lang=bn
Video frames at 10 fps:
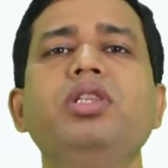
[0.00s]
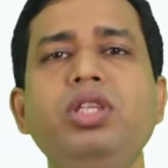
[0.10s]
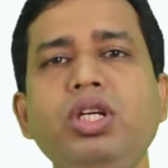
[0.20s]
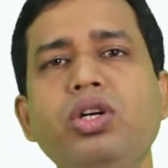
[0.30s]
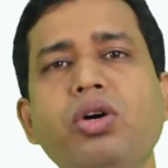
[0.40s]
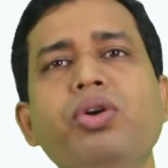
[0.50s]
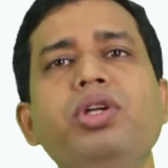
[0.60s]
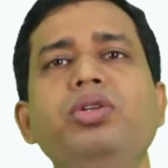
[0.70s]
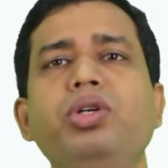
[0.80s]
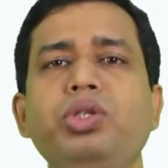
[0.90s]
তিন
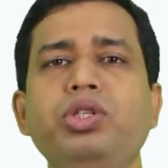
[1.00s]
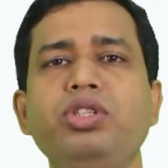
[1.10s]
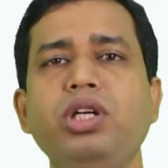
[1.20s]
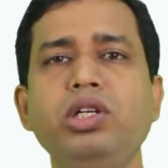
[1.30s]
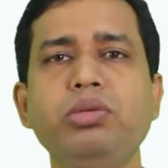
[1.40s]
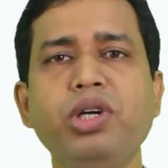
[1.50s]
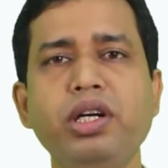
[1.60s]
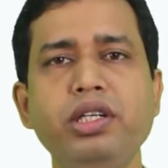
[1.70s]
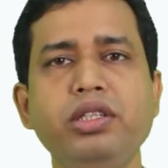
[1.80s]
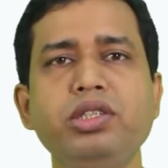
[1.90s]
অঙ্কটি দশক স্থানীয় মান
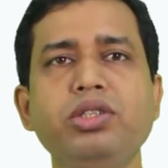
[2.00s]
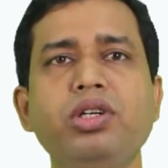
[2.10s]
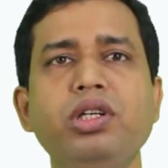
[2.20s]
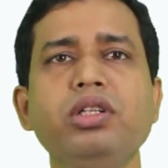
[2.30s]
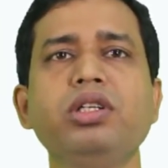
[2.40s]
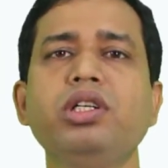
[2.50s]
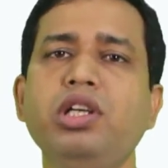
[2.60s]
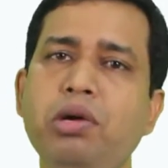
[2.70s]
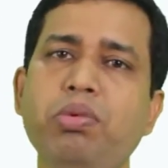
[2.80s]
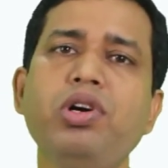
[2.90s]
নির্দেশ করে
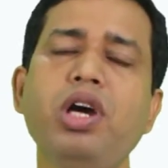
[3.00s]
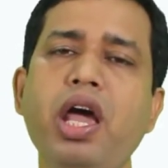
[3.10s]
এবং